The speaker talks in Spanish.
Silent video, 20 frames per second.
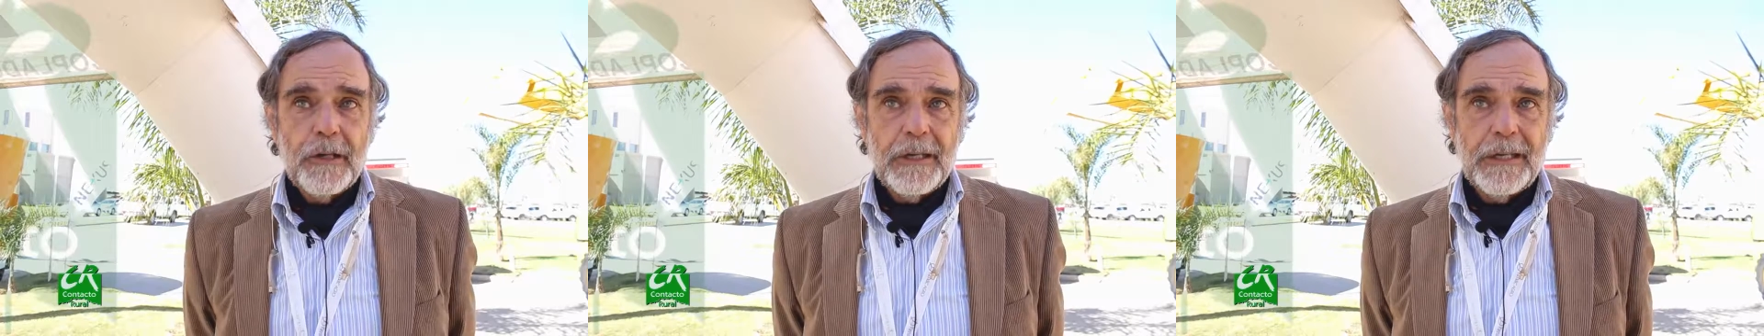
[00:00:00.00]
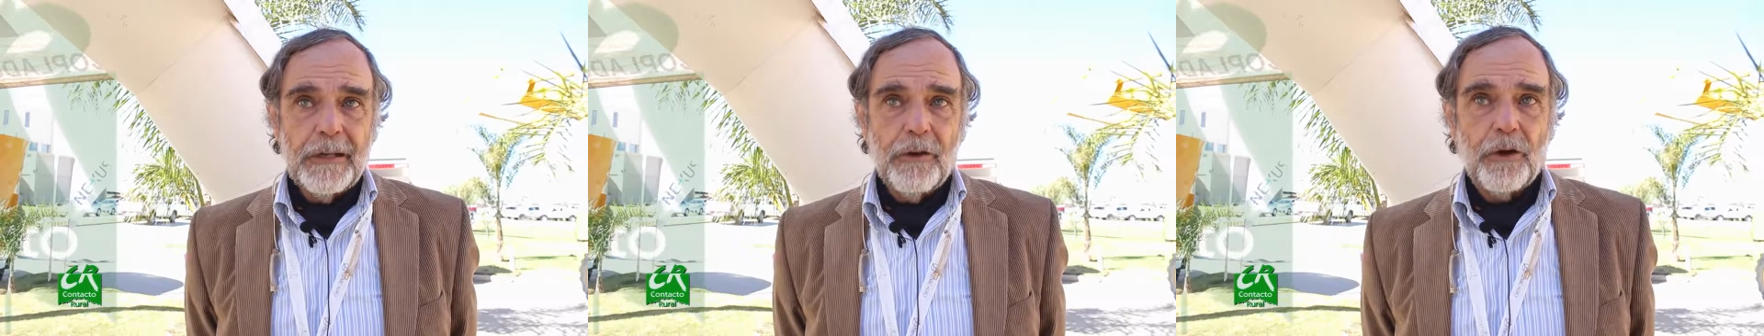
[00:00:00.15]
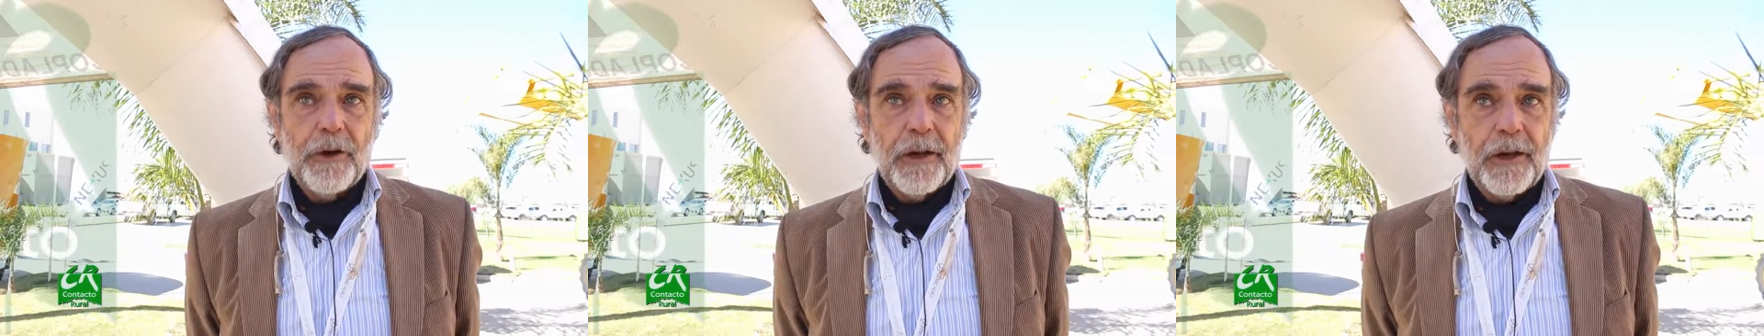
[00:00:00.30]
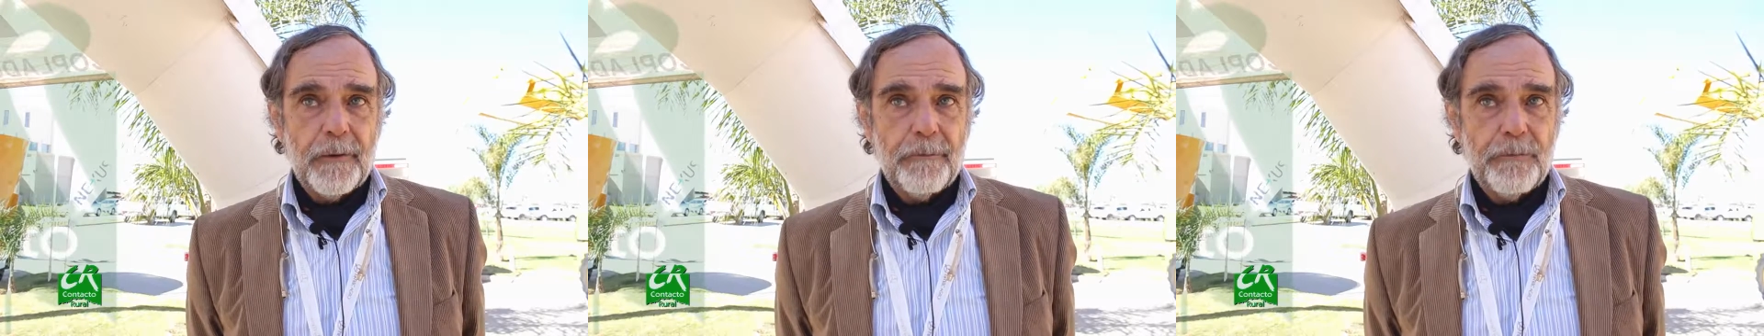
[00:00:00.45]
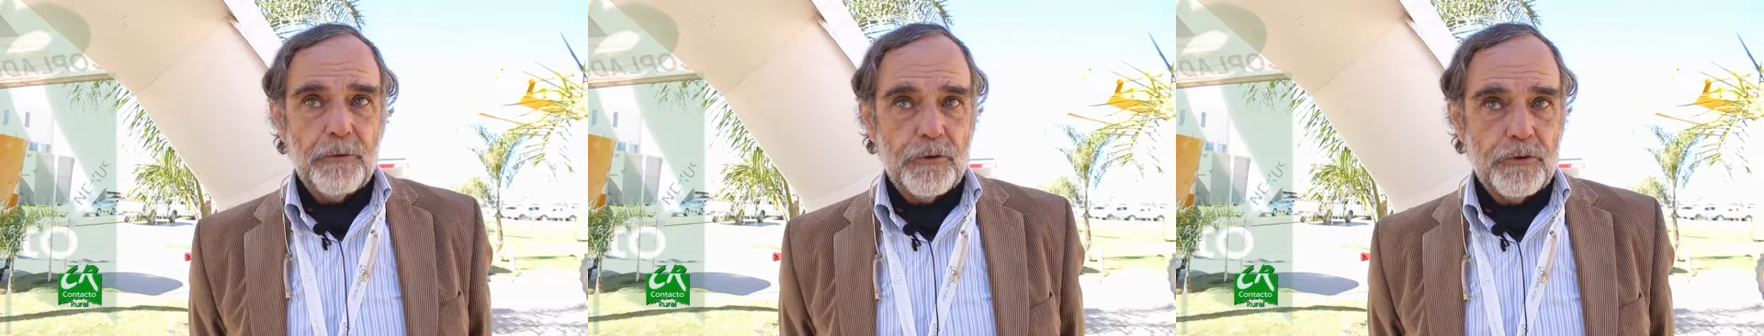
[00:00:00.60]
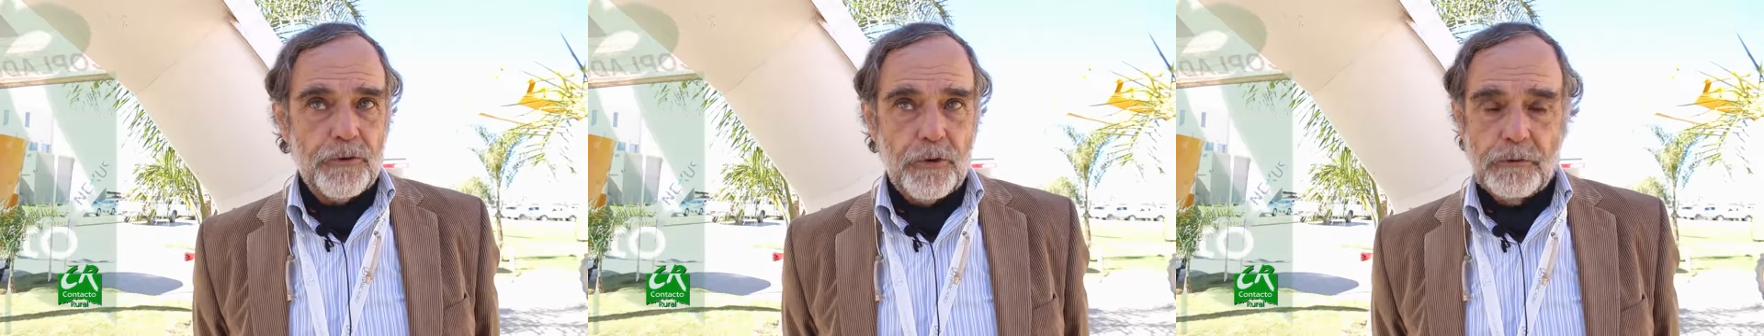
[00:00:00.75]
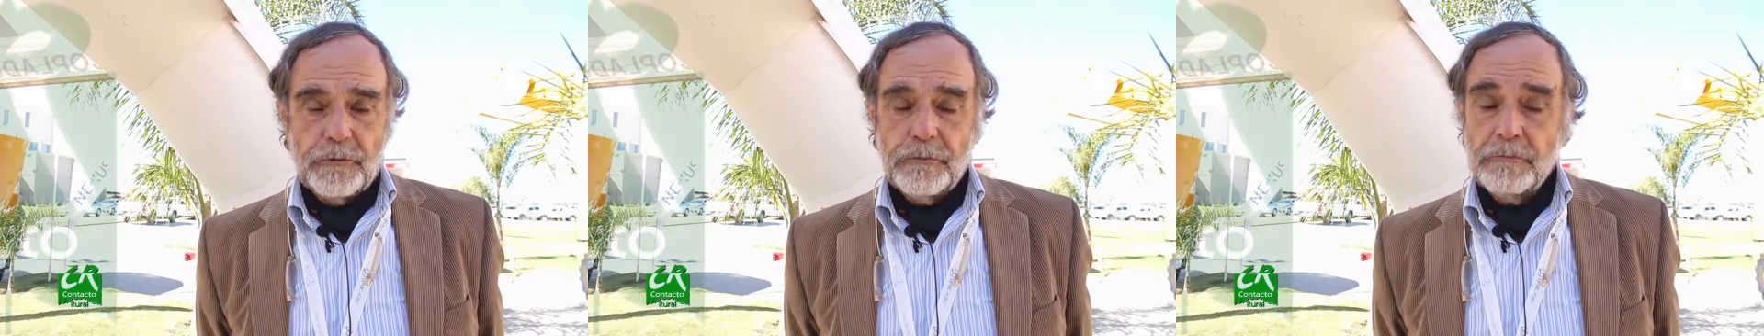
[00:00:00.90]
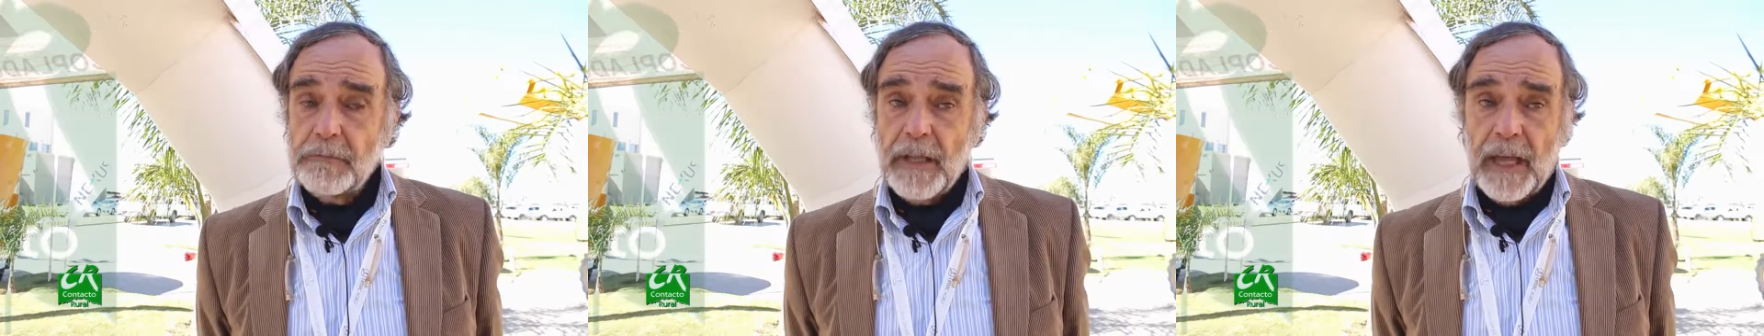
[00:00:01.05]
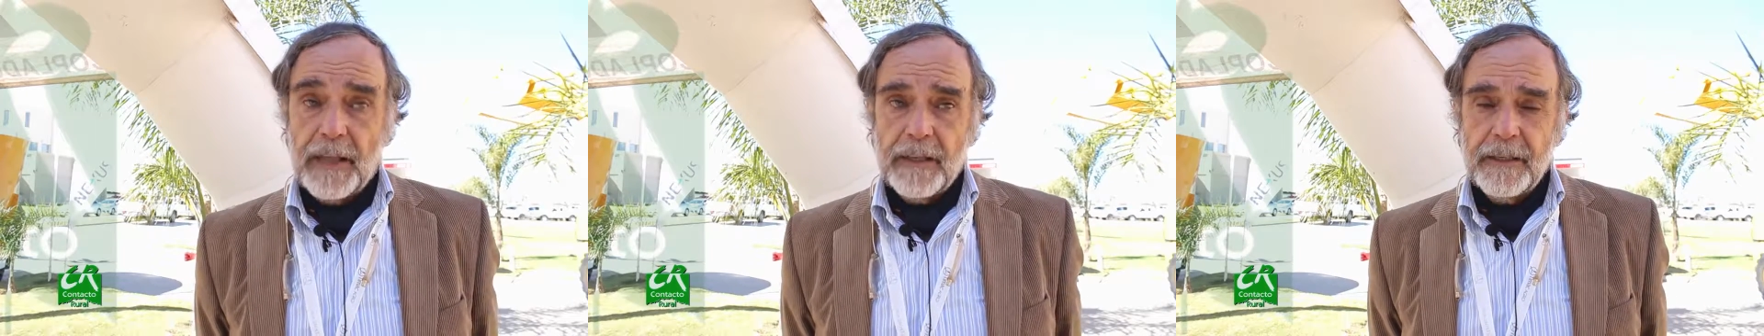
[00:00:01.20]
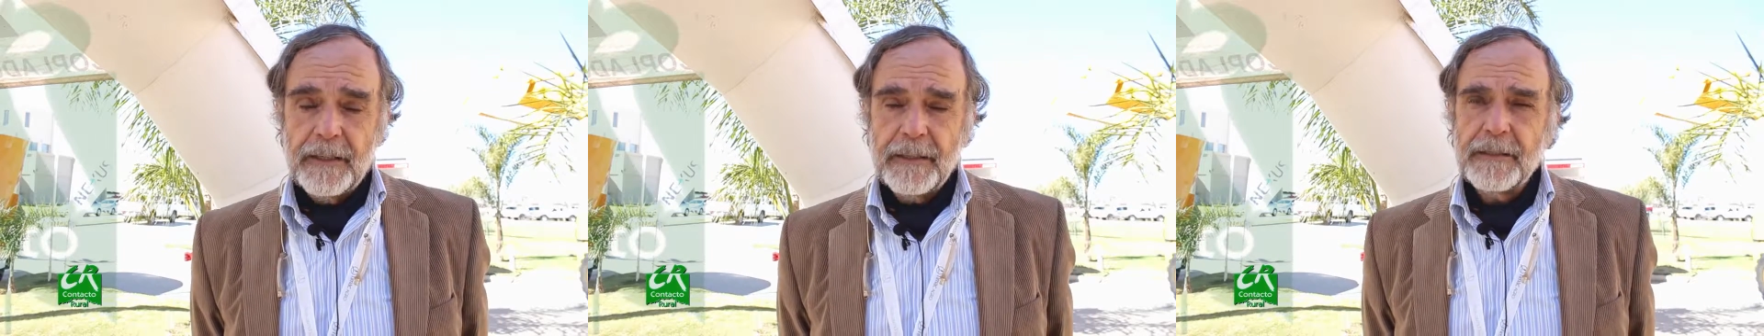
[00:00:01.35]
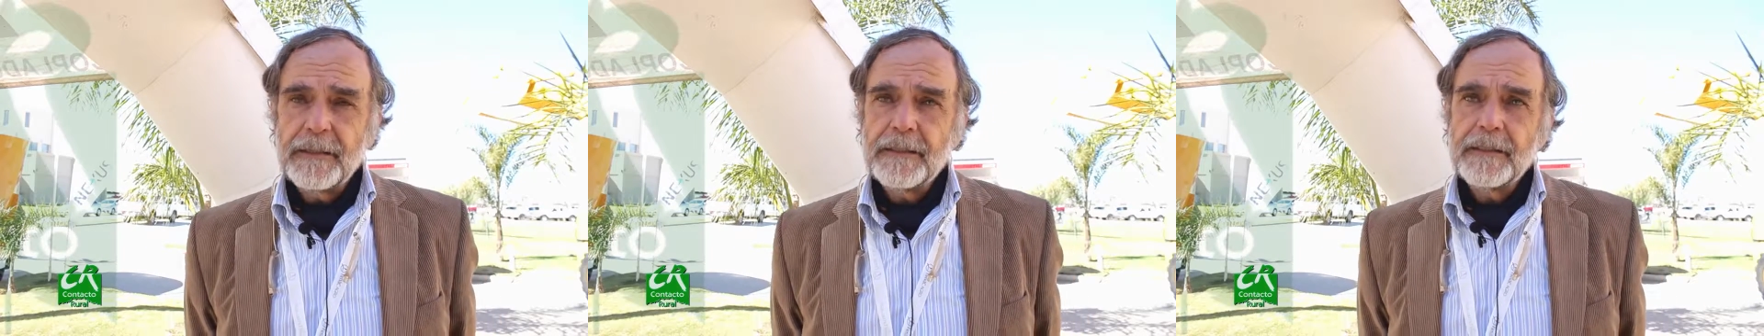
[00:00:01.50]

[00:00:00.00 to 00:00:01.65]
y lo que repuso? Nadie.